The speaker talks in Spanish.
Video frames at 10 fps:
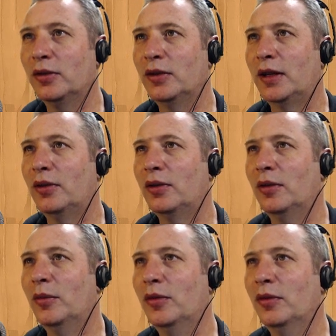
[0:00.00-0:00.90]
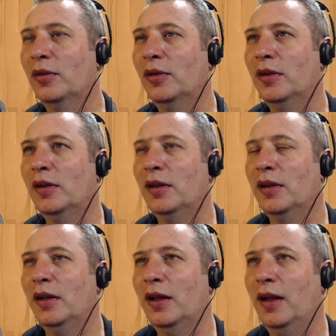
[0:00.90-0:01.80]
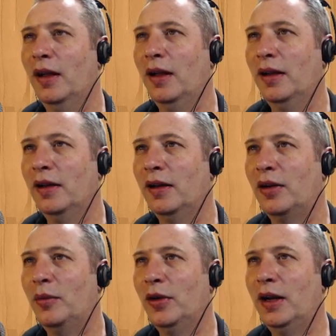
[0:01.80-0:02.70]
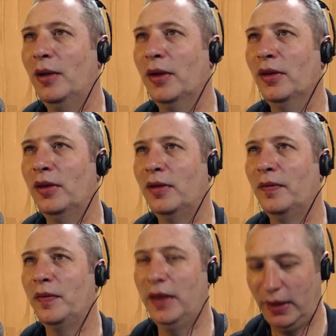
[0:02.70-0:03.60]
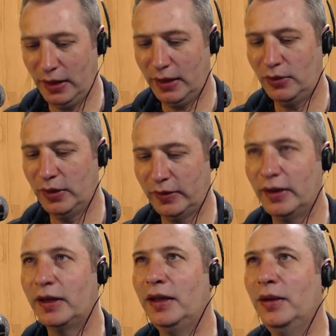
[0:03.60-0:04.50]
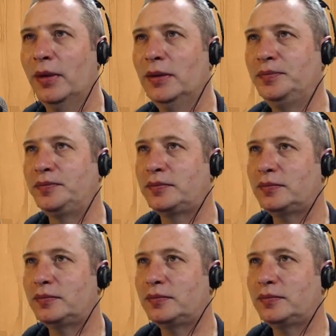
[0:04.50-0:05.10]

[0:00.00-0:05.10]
esto, usarlo como un, eh, como un elevador. Y aquí hay algo que se activa.